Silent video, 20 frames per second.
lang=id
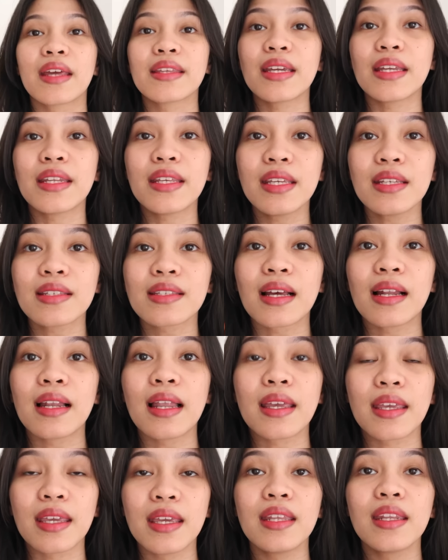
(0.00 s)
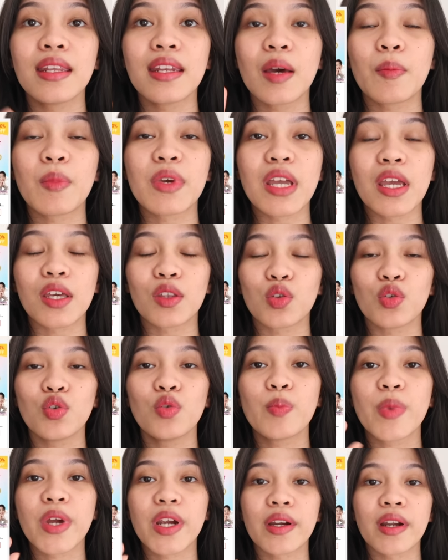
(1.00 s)
Nah jadi sekali lagi ini namanya itu
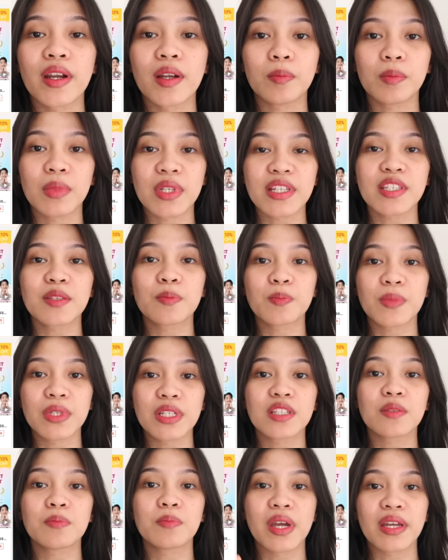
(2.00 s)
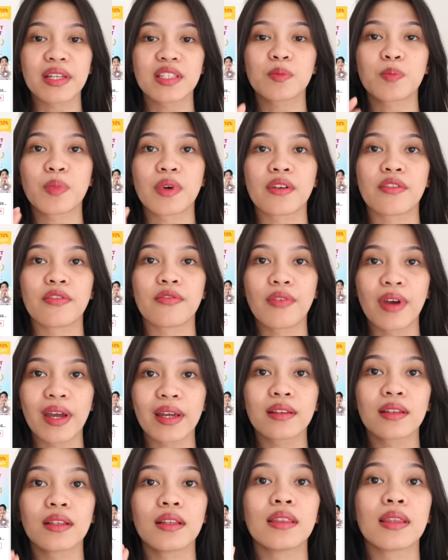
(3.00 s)
Bare and Bliss Peach Makes Perfect
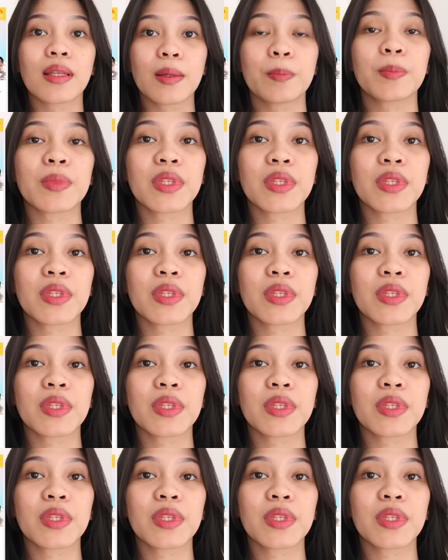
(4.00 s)
Perfect Lip